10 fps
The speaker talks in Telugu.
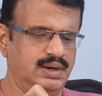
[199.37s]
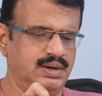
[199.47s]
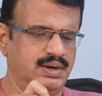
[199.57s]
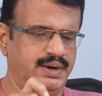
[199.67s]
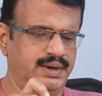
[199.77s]
ఈయన
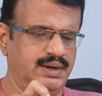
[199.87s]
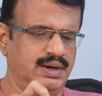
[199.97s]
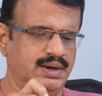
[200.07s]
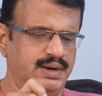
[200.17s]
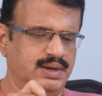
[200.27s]

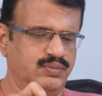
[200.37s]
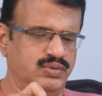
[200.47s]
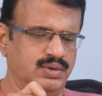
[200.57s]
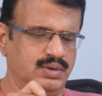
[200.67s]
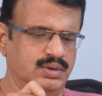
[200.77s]
నైన్టీన్ నైంటీ
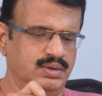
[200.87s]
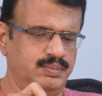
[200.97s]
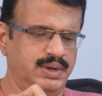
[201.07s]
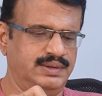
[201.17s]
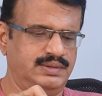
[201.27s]
ఫోర్
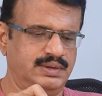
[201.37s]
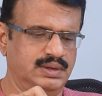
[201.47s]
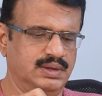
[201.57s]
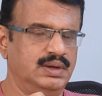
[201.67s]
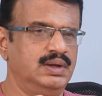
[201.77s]
బ్యాచ్
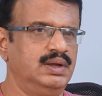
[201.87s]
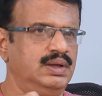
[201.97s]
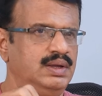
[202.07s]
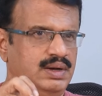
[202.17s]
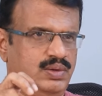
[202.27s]

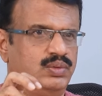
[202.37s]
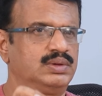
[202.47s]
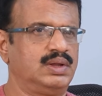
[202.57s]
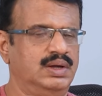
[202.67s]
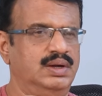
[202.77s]
ఈయన
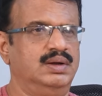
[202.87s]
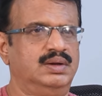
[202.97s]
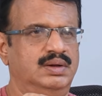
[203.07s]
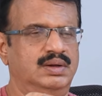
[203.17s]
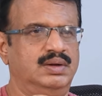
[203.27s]
కొంత
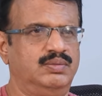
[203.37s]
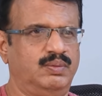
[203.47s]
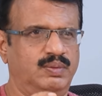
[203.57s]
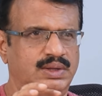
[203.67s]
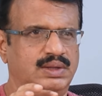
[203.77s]

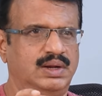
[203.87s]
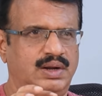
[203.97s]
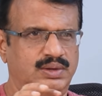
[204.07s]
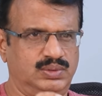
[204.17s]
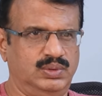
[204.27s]
వివాద
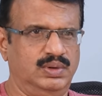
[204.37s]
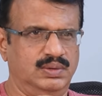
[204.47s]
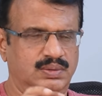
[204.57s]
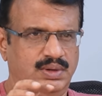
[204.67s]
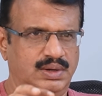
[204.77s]
రహితుడు
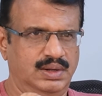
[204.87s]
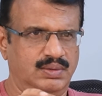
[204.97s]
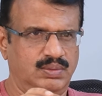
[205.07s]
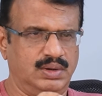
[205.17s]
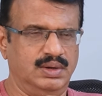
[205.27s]
అనే
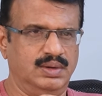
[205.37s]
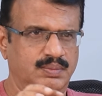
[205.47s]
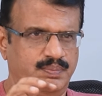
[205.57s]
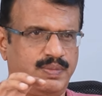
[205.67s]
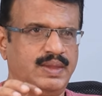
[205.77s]
ఒక
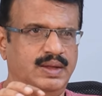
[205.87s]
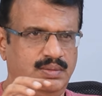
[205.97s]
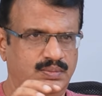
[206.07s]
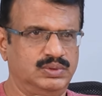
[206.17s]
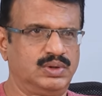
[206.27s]

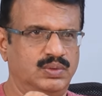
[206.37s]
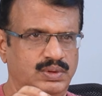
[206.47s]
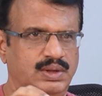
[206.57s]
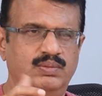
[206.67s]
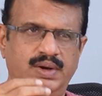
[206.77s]
ముద్ర
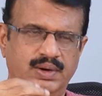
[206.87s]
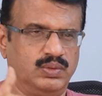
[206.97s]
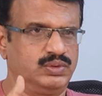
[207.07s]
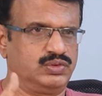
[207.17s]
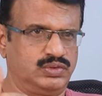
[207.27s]
ఉంది ఇవన్నీ
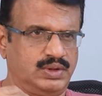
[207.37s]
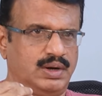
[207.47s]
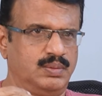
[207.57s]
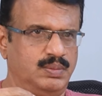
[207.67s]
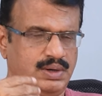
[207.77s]
కూడా
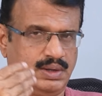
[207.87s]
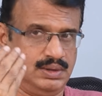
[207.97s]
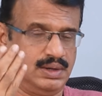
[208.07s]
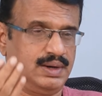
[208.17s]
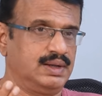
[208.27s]
చూస్తారనమాట
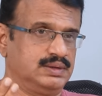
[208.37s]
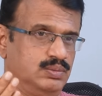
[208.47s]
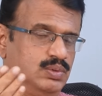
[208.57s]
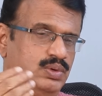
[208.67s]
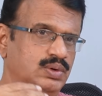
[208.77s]
ఏదన్నా
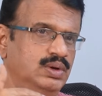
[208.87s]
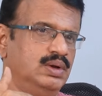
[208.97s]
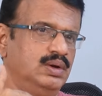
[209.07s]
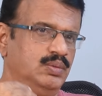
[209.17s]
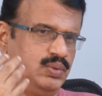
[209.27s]
గతంలో
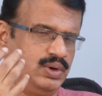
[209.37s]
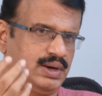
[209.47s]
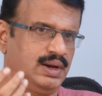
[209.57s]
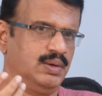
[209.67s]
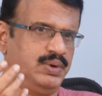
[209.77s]

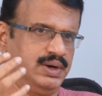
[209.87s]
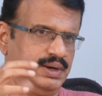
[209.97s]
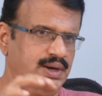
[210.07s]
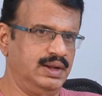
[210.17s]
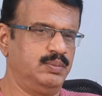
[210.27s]
పొలిటికల్
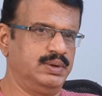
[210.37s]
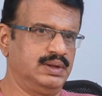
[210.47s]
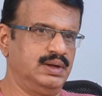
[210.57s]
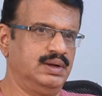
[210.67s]
పార్టీలు ఈయన మీద